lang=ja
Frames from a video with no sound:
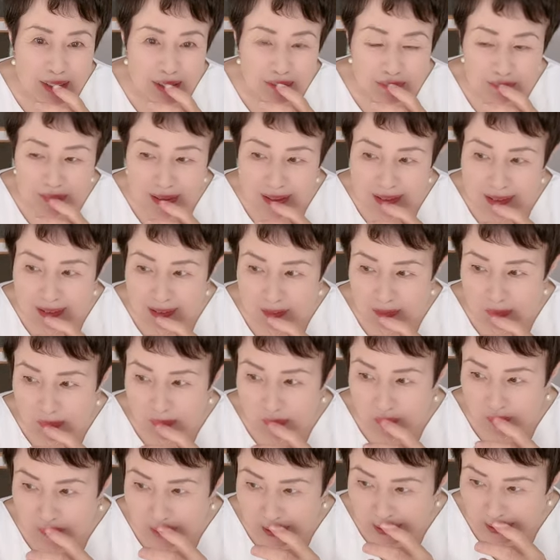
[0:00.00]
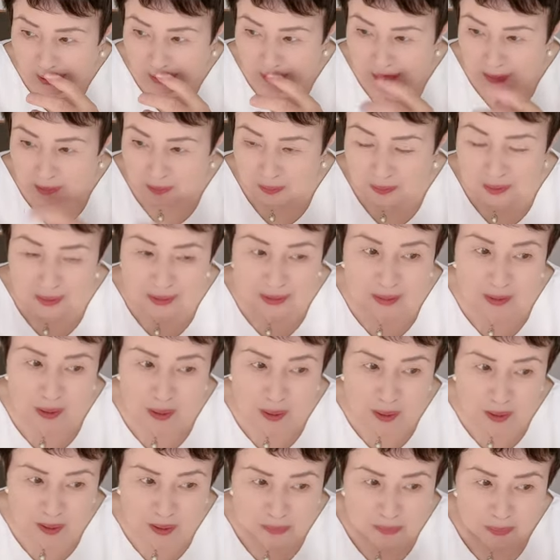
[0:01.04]
でみんなもうその
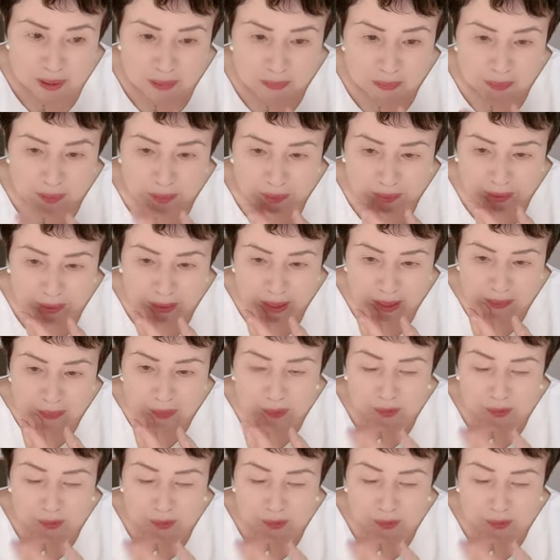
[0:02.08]
トイレットペーパーを